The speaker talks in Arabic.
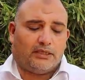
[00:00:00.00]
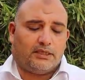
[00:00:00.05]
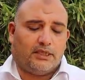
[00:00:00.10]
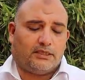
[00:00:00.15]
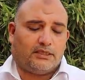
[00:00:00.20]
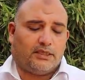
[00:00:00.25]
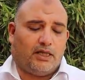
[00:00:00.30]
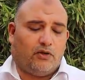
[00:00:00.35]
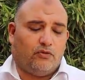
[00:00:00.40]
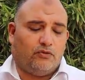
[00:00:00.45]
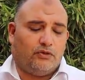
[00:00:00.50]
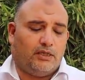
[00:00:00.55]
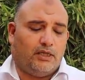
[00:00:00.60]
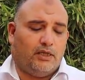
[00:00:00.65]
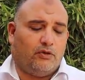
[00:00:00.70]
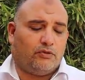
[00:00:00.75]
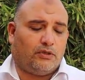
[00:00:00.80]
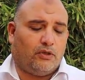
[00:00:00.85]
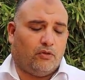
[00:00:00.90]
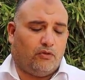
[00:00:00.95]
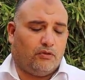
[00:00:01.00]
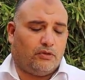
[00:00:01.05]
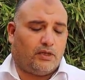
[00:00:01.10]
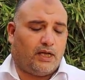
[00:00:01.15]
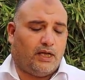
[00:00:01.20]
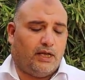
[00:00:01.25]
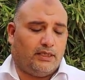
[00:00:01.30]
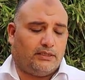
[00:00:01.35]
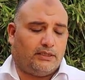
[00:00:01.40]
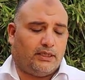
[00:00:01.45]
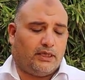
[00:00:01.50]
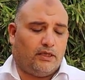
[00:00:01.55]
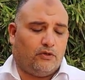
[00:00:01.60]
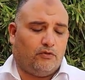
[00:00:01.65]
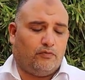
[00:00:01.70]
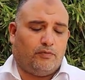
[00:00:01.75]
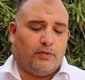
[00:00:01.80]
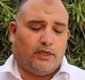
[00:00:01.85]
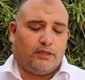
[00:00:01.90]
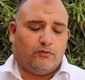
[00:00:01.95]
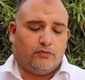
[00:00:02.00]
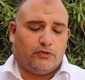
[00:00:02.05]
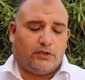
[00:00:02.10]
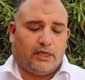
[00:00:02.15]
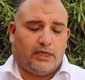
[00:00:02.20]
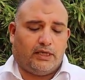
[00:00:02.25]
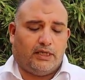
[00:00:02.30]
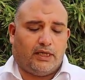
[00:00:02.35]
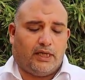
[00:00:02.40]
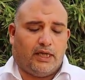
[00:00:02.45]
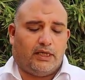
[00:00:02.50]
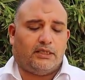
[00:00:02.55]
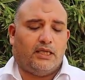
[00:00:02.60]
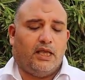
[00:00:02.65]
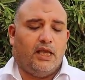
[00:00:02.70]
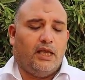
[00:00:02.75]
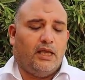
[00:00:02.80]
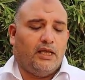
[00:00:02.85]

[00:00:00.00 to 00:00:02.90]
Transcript: التصاعديه والقدره على التكيف مع المتغيرات